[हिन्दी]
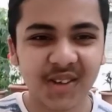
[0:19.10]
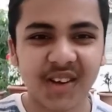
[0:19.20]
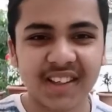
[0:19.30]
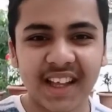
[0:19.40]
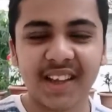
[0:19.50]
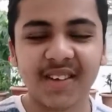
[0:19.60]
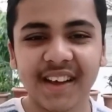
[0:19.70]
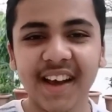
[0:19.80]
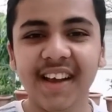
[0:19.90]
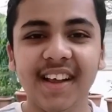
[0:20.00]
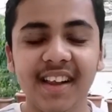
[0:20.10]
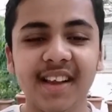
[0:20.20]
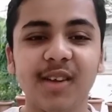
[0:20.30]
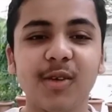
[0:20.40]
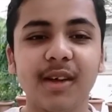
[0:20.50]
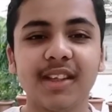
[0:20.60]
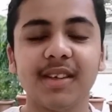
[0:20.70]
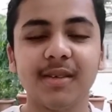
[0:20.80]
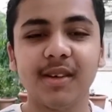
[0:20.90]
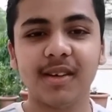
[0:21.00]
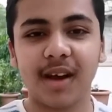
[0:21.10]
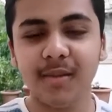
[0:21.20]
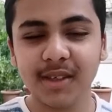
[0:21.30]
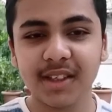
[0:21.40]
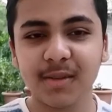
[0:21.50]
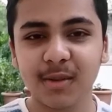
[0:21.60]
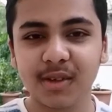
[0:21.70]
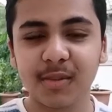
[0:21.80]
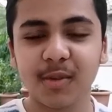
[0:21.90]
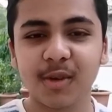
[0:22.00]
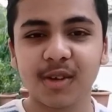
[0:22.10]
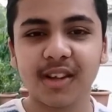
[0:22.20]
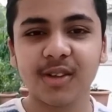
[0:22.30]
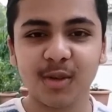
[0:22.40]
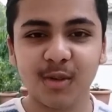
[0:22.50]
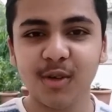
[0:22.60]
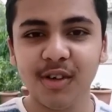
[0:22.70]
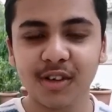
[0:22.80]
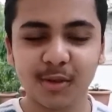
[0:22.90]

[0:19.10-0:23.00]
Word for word: थोड़ा ज़्यादा हो गया लेकिन कोई बात नहीं जब हम जैसे जब बोल रहे हैं तो वो